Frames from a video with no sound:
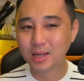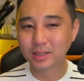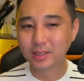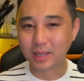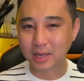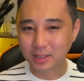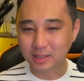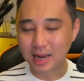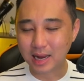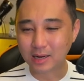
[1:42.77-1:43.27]

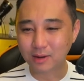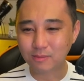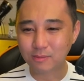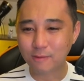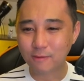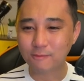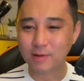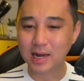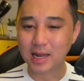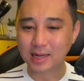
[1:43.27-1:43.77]
thật ra cũng
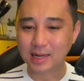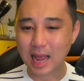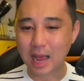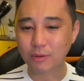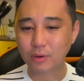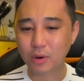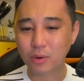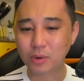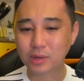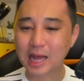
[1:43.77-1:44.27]
không phải là cao
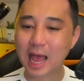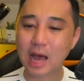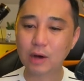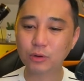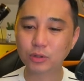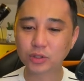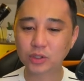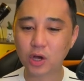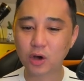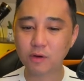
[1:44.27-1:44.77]
đâu cao
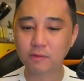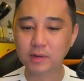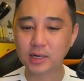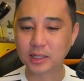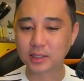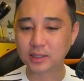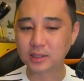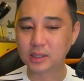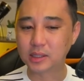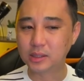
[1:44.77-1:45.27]
so với
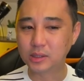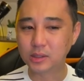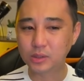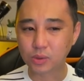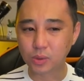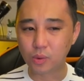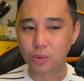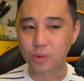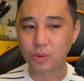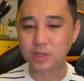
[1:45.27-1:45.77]
lịch sử
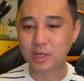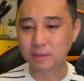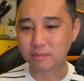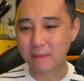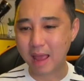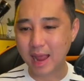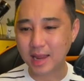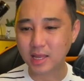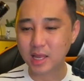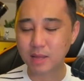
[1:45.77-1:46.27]
của Nhật
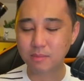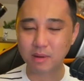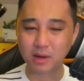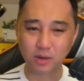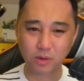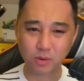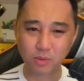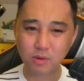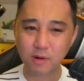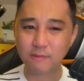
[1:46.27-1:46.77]
Bản nhưng mà
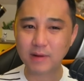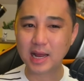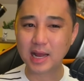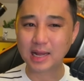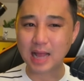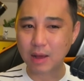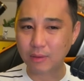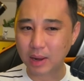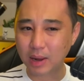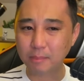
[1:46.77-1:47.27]
cũng không phải là
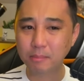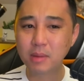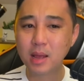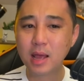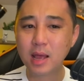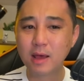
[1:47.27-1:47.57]
cao lắm